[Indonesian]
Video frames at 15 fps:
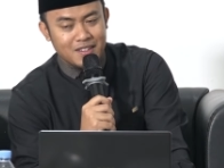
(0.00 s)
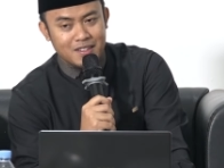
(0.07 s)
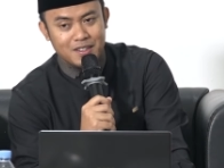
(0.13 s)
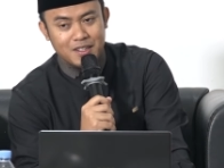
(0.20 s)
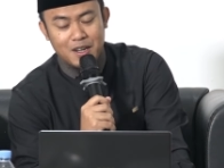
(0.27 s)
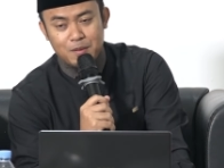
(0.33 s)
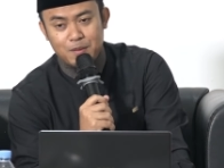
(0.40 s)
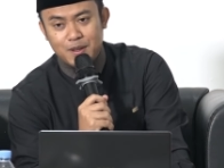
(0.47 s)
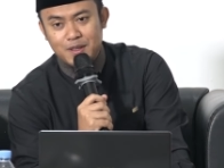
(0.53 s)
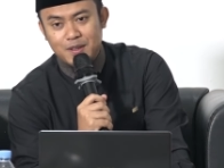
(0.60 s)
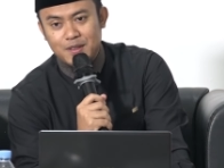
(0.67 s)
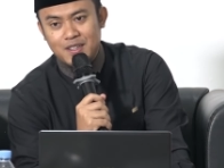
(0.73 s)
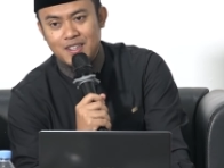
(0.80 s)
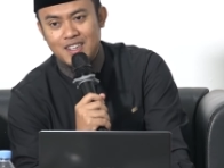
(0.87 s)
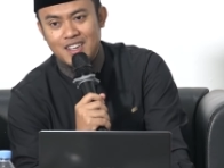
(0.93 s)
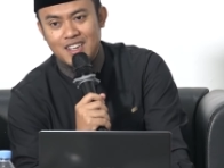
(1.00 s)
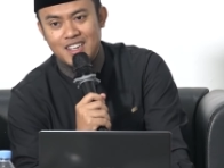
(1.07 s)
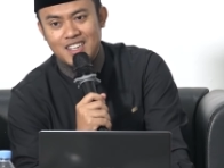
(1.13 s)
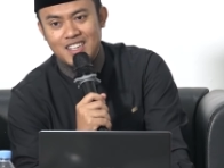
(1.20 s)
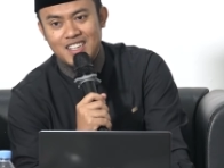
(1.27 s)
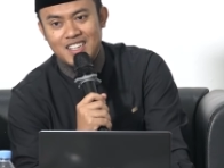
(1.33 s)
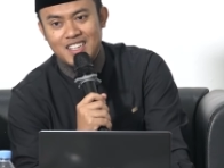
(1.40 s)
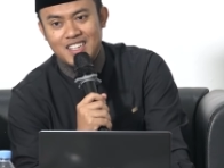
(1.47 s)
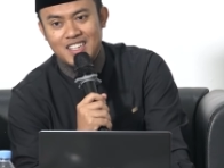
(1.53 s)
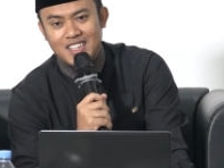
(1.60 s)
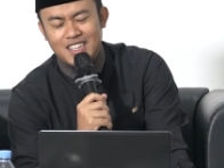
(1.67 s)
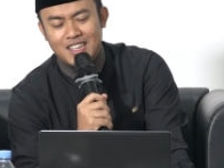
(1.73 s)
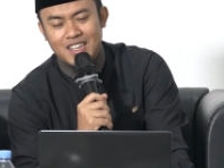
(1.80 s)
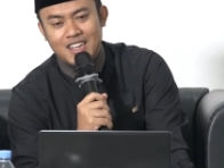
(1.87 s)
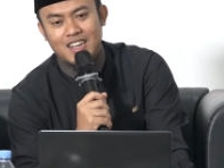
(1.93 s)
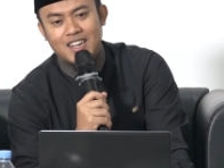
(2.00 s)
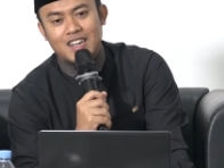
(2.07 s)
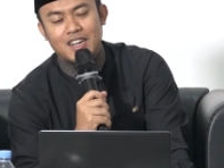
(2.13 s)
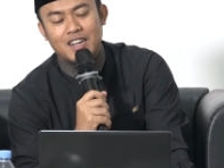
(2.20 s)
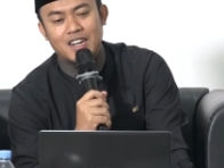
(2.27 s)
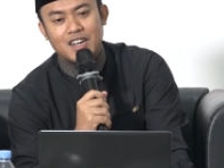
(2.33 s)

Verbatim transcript: Siap atau tidak? Nah,